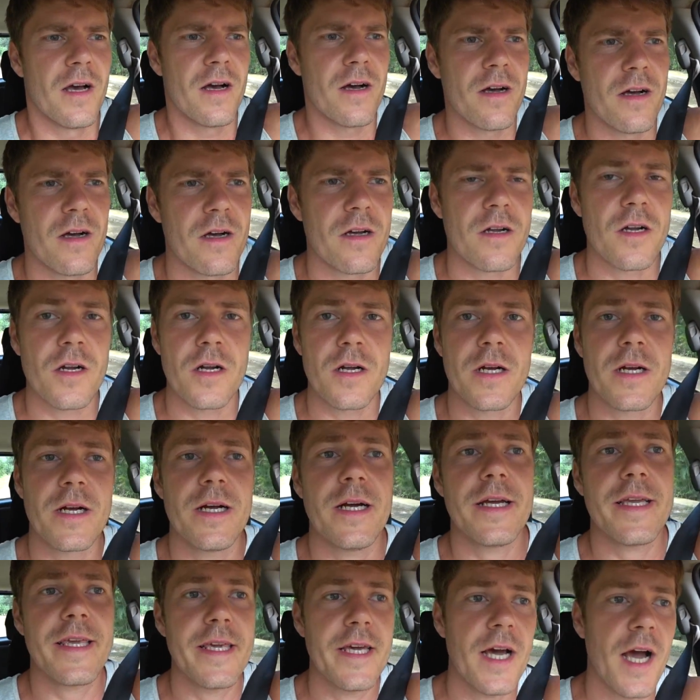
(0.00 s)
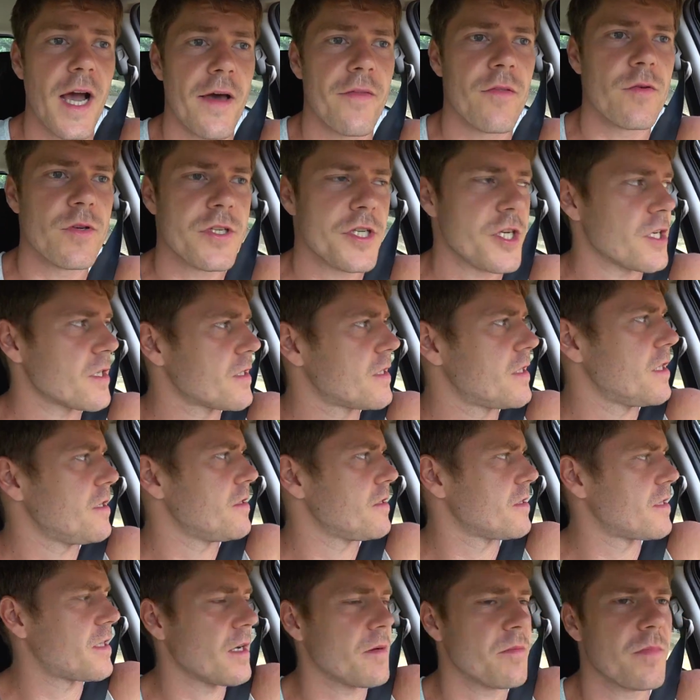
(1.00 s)
э, к океану. Сейчас
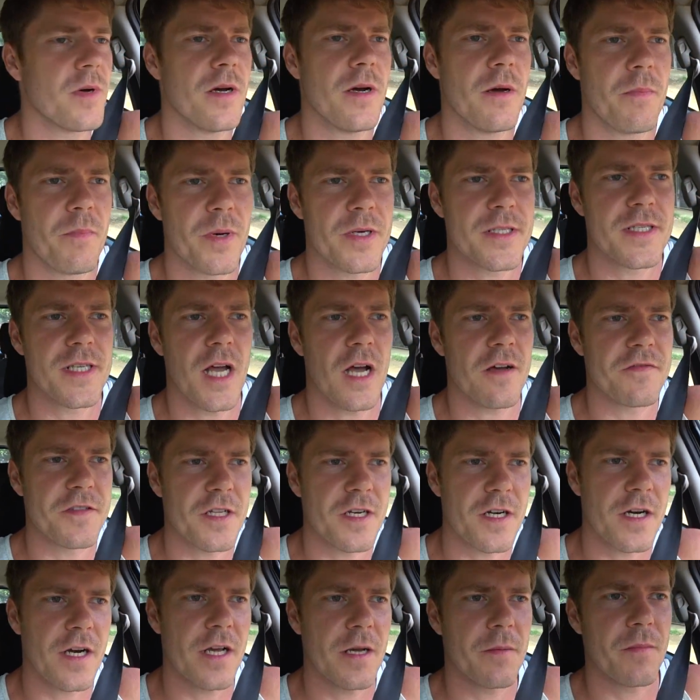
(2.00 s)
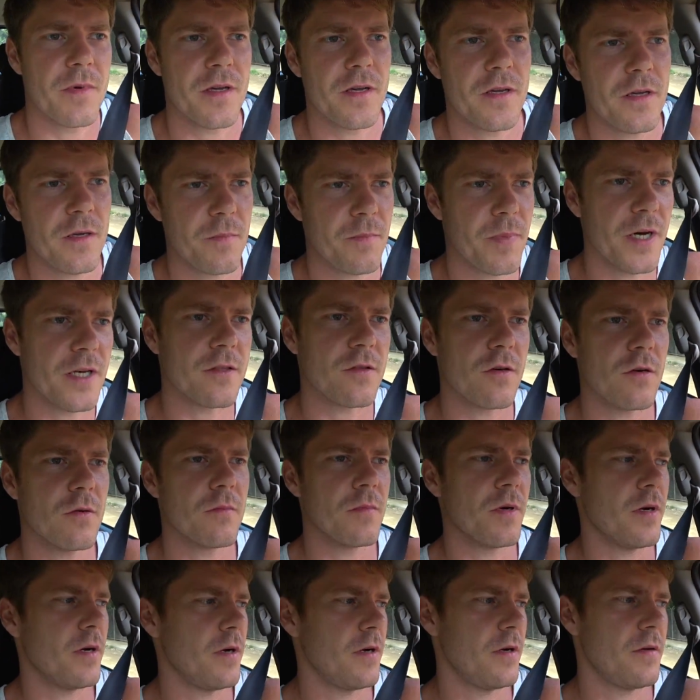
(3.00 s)
день там позавтракаем. И
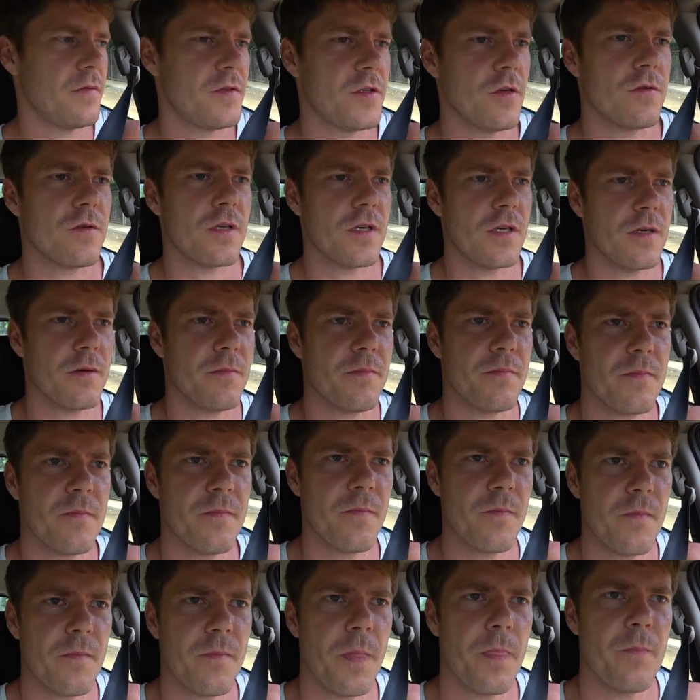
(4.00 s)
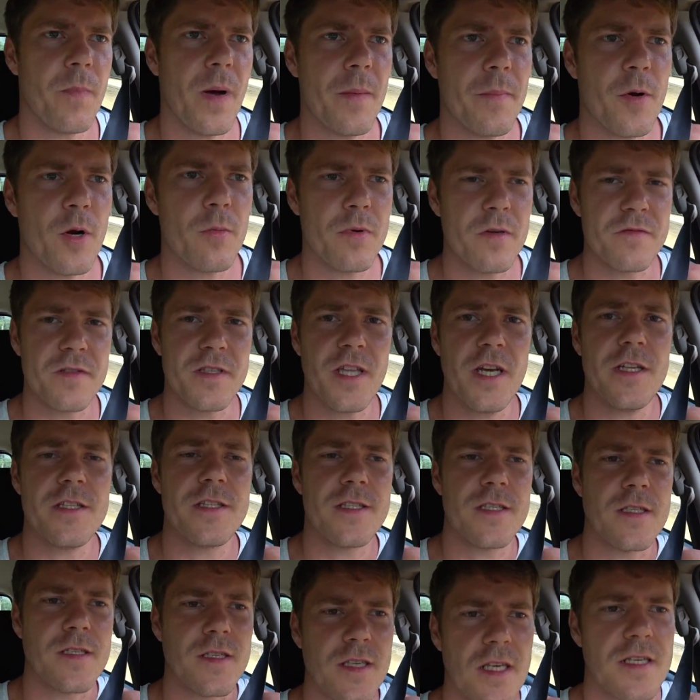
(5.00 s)
потом все-таки попробуем
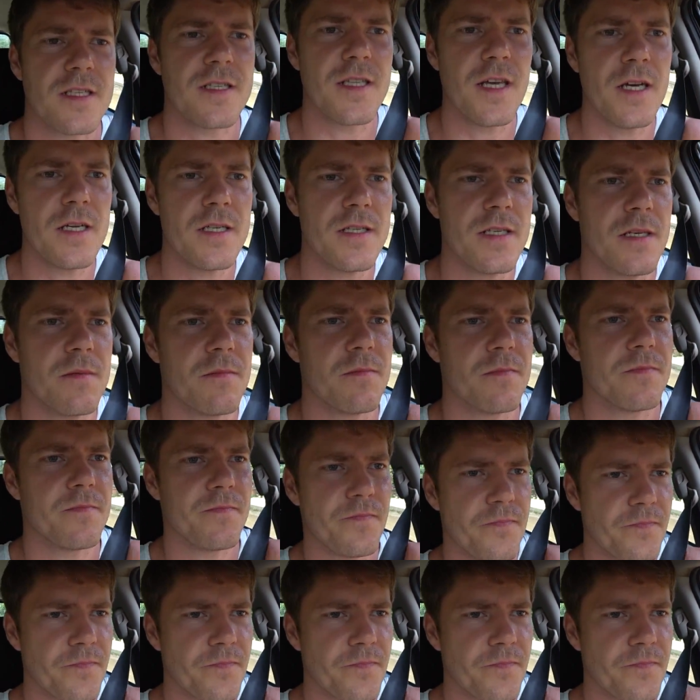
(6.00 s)
встретиться со Стасом,